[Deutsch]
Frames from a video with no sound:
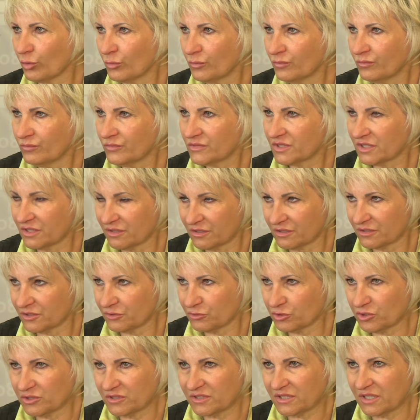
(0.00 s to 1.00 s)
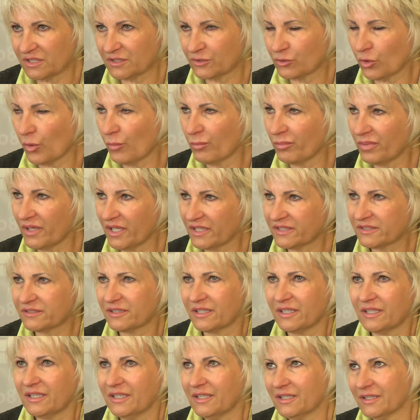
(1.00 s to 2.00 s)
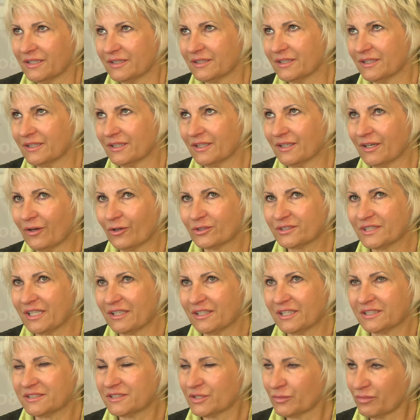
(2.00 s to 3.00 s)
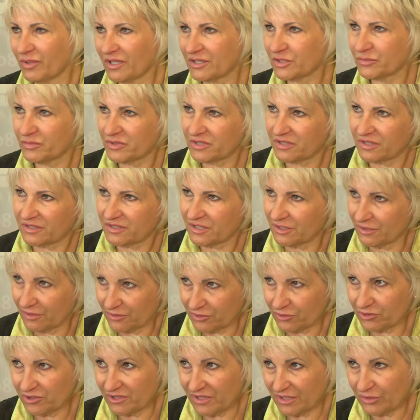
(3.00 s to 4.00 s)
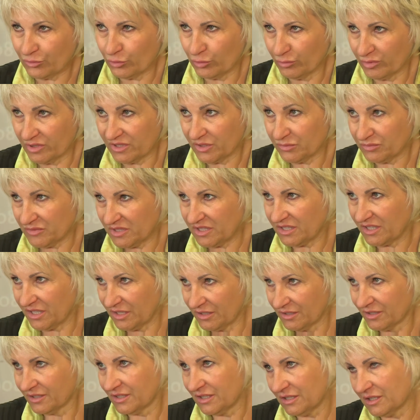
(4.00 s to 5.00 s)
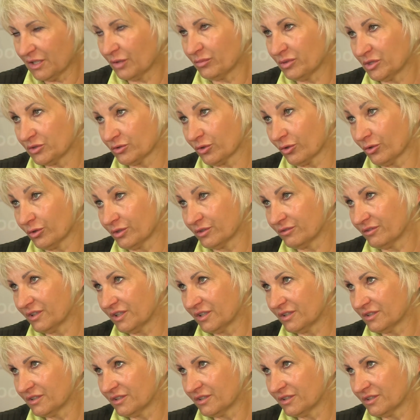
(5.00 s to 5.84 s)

Gruppen sind in der Zwischenzeit komplett, äh, auch der letzte Platz besetzt in der Zwischenzeit über 70 Kinder, die da betreut mhm.